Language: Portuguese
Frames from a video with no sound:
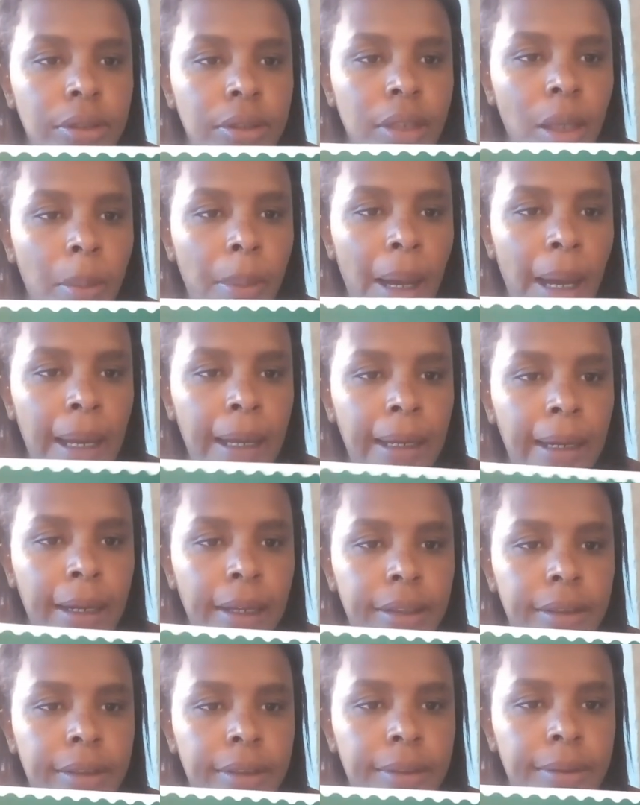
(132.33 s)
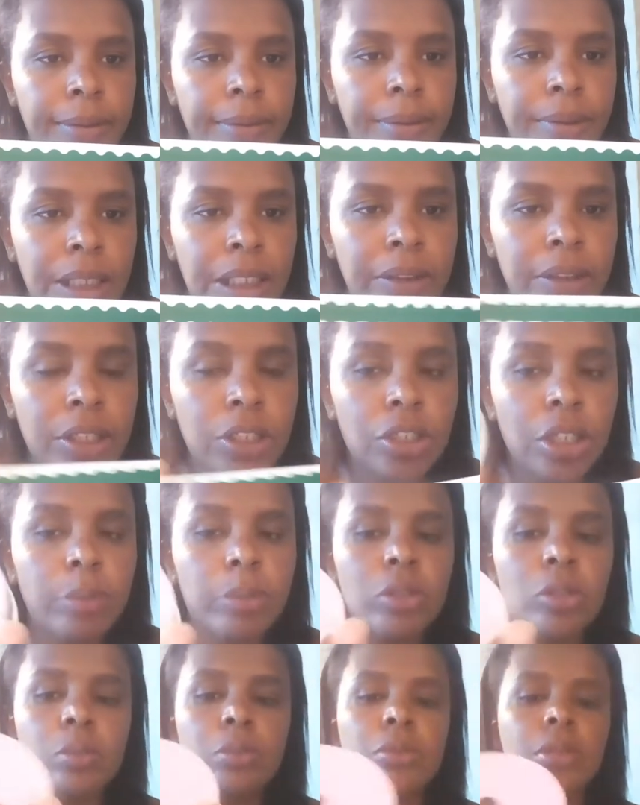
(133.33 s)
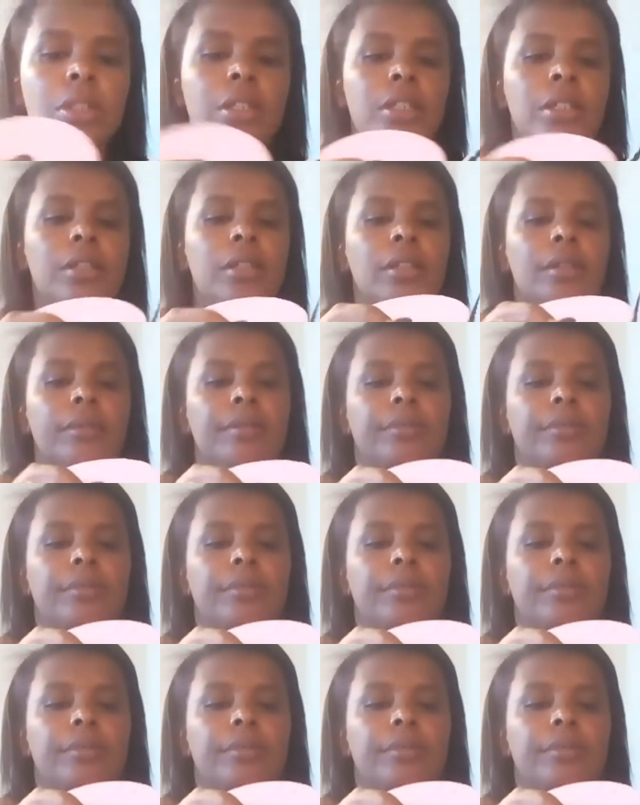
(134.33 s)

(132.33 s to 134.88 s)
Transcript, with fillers: Trabalhado. Eu achei muito bonito.